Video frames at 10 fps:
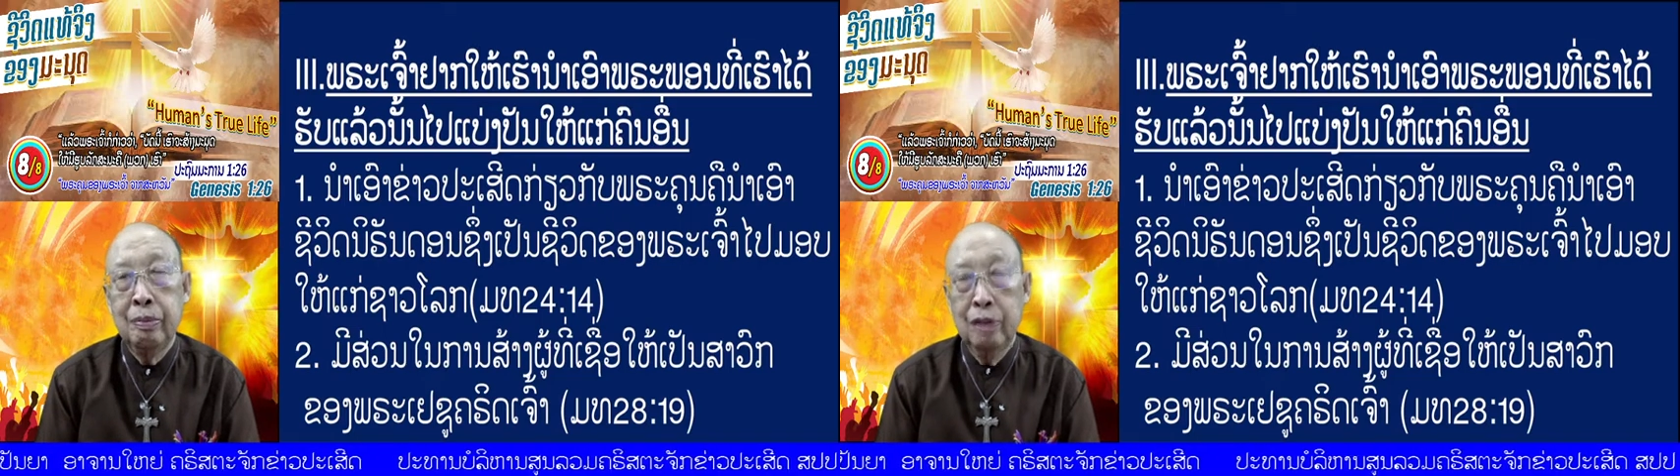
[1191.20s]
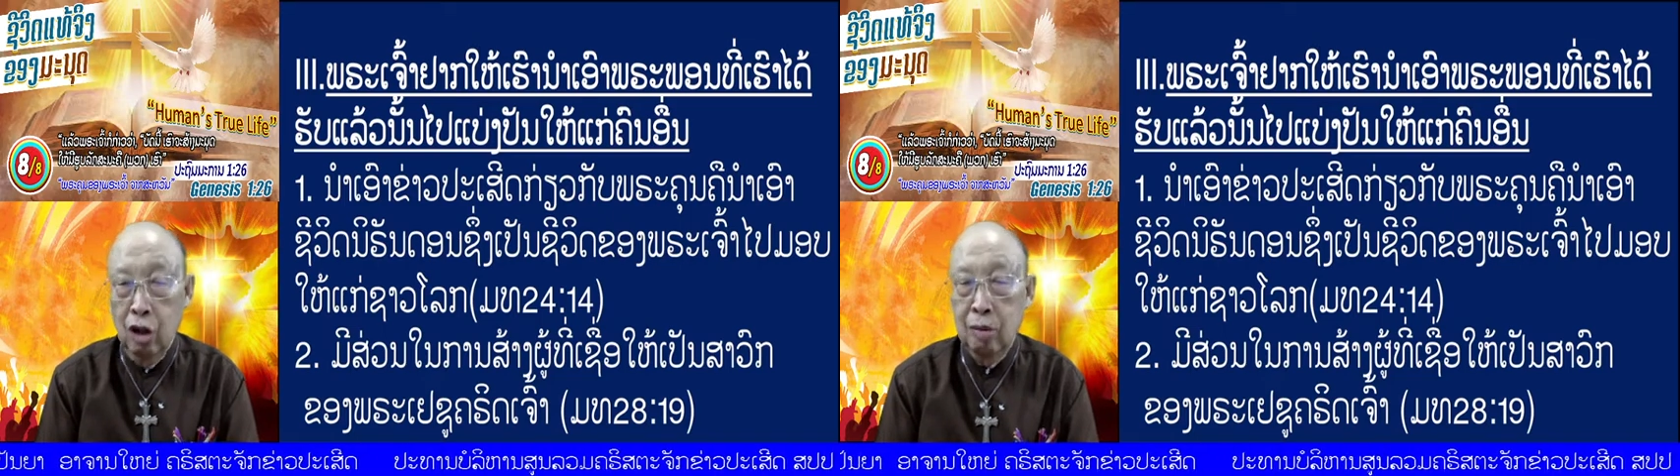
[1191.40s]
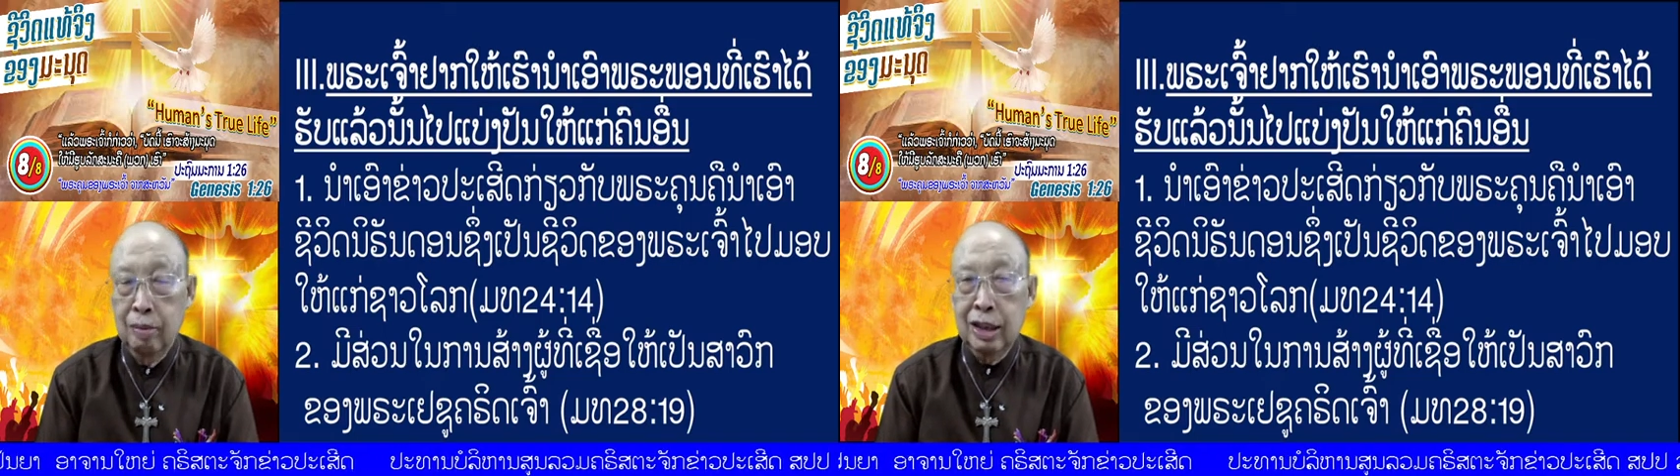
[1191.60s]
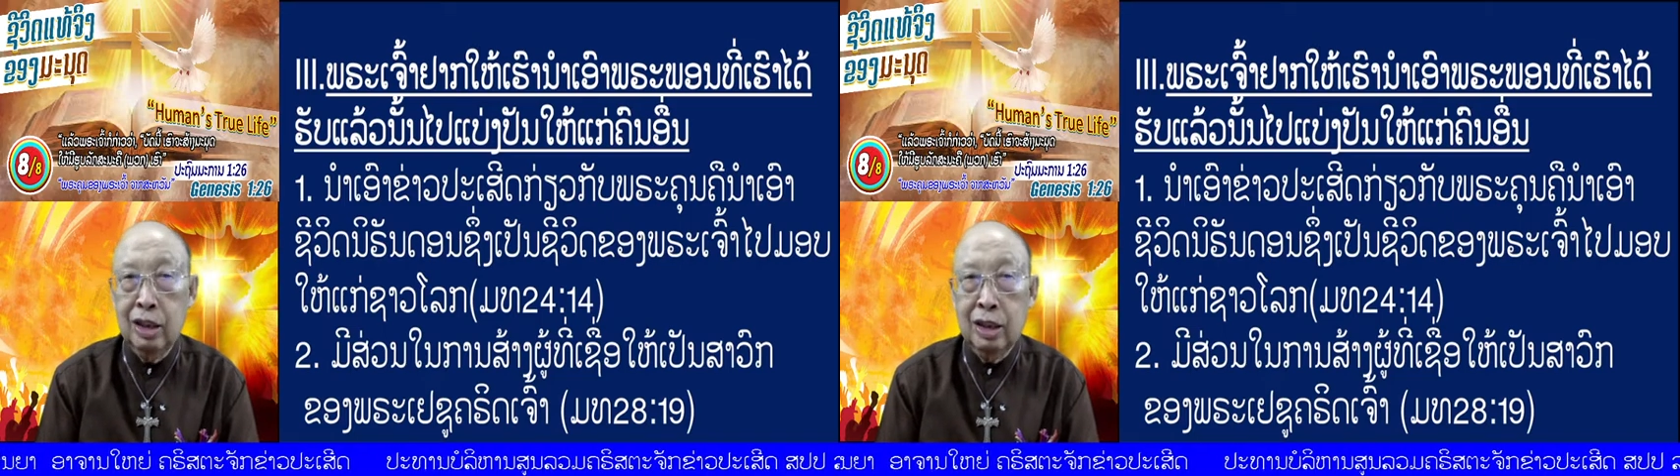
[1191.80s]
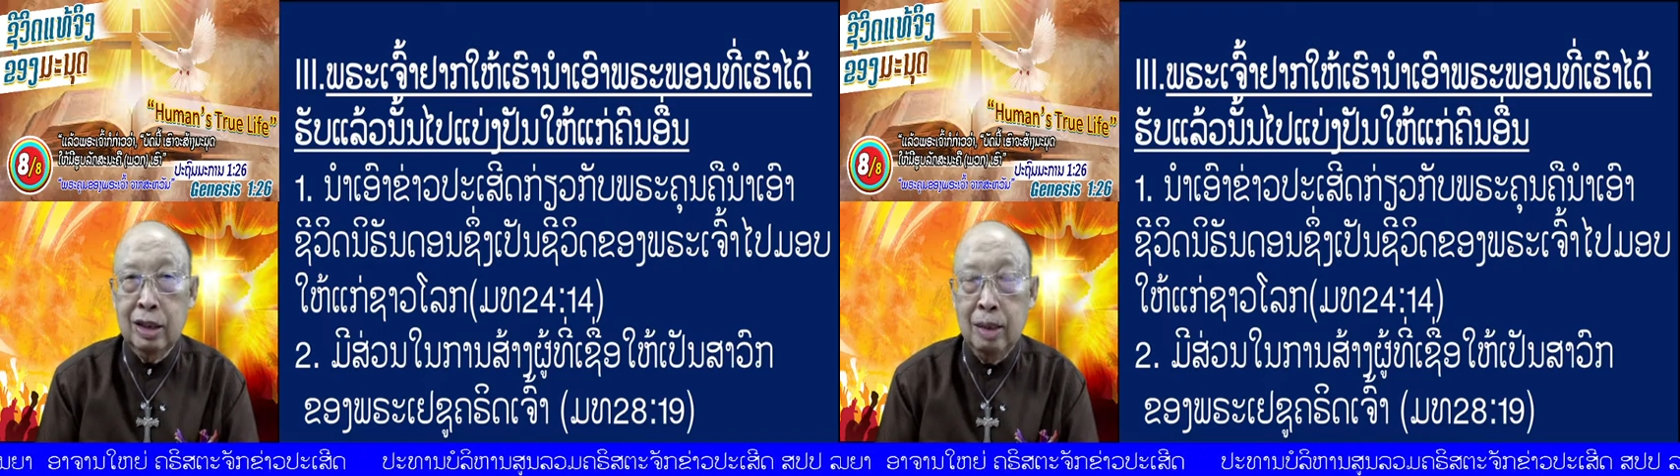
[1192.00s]
เนาะมัน
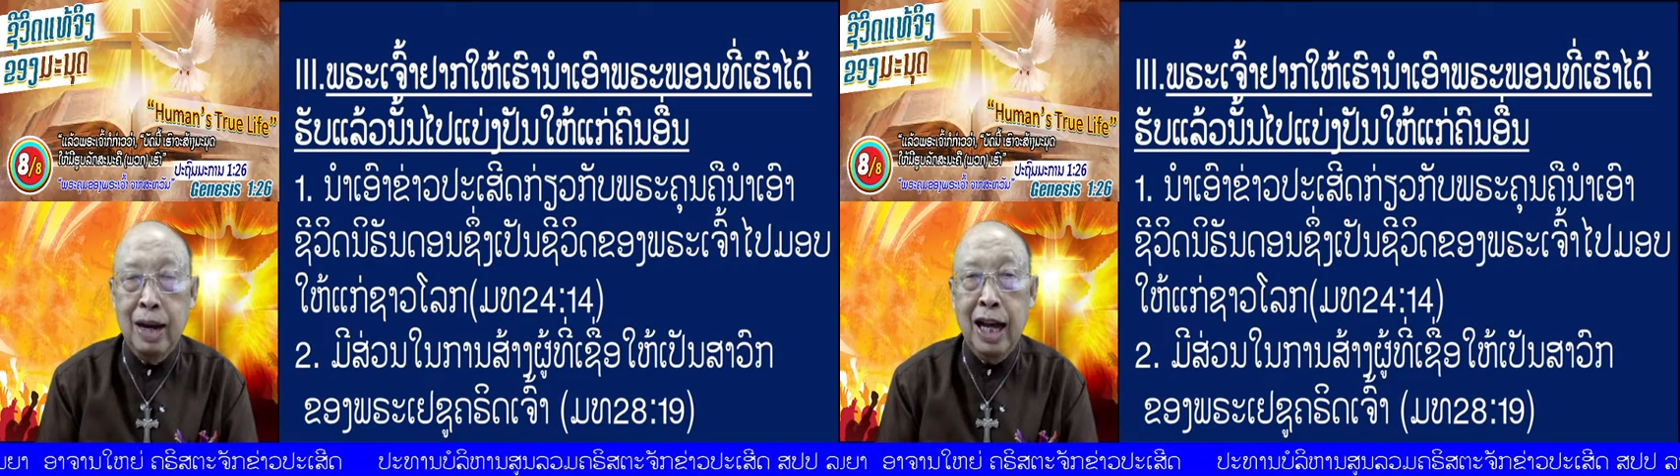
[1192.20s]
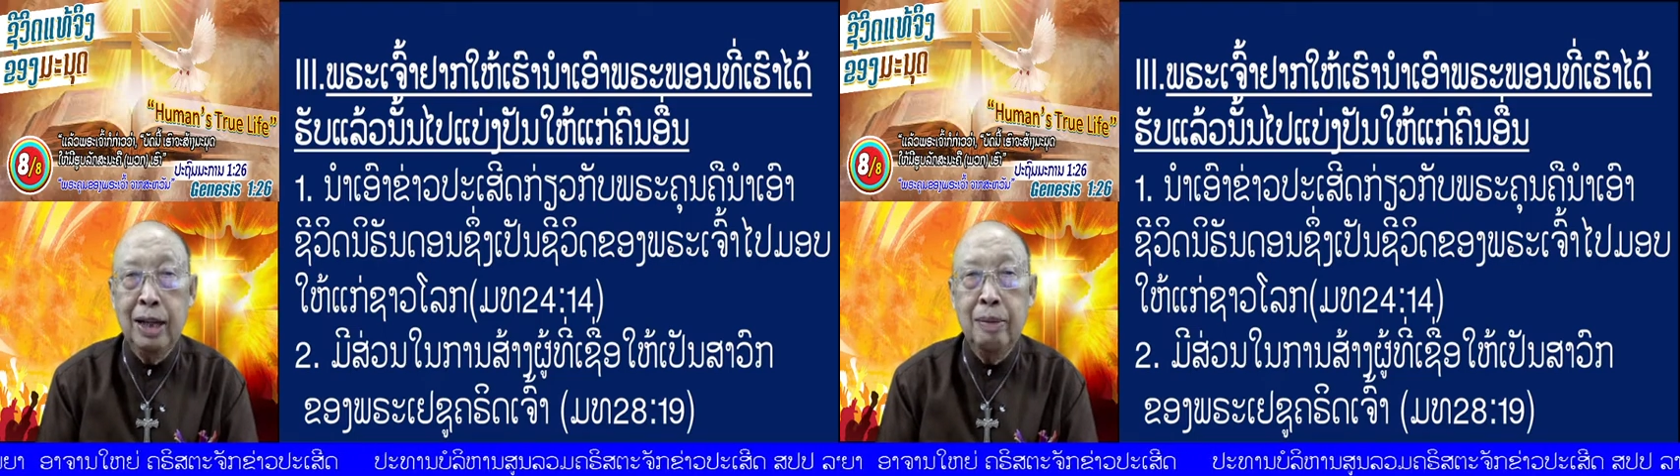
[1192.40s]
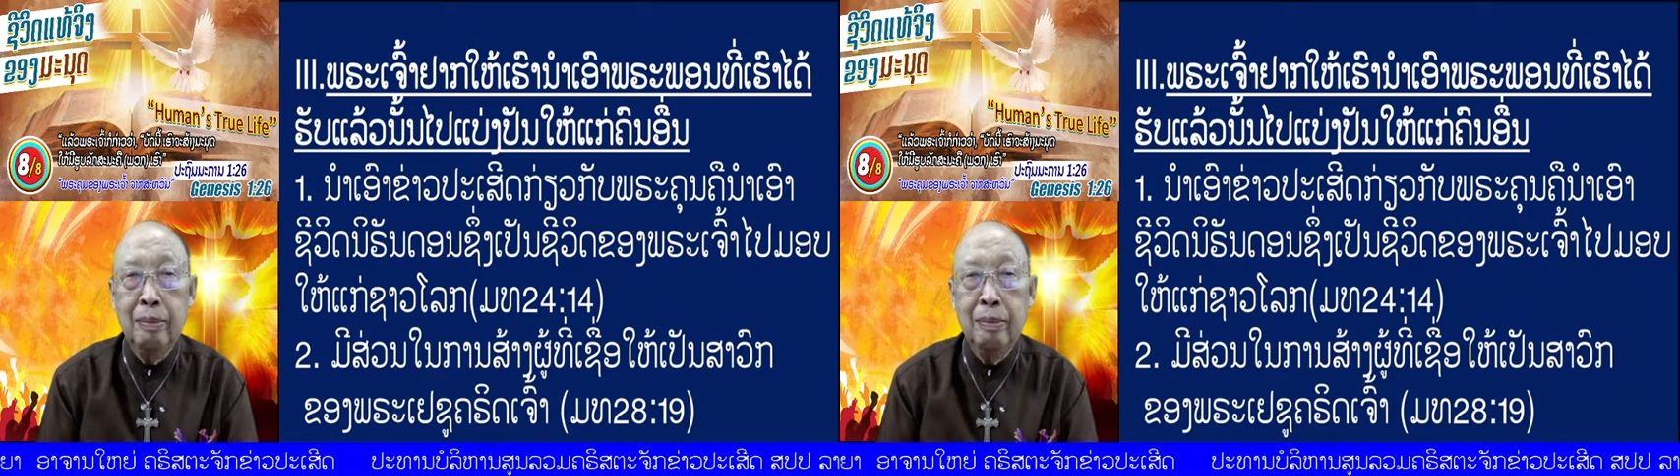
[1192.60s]
ทำลาย